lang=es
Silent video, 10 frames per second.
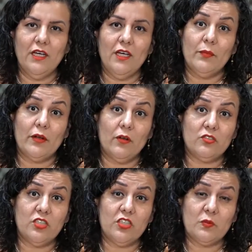pero los
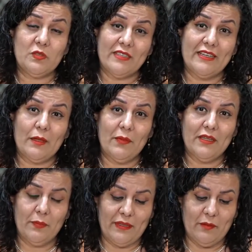niños pues ahí también
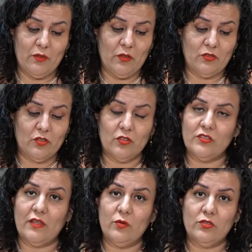dependemos nosotros
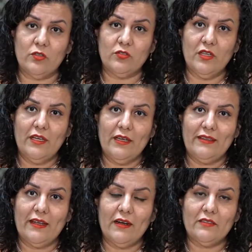de adultos
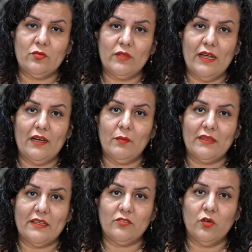darles una
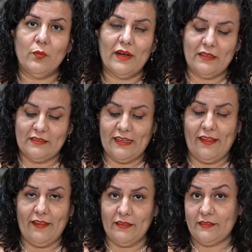alimentación
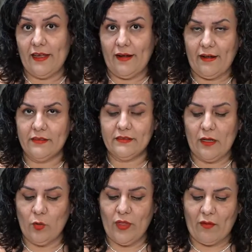balanceada, sana,
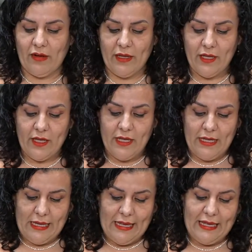saludable.
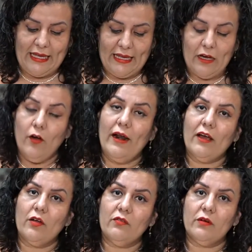Y ahora
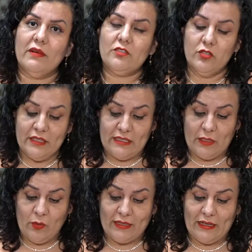con información de
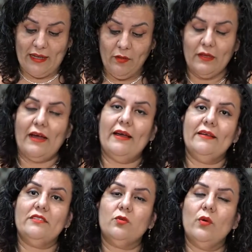Tihuatlán, hay
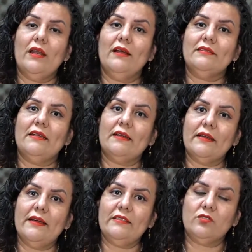escuelas en
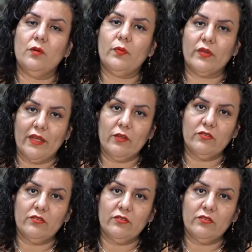riesgo por daños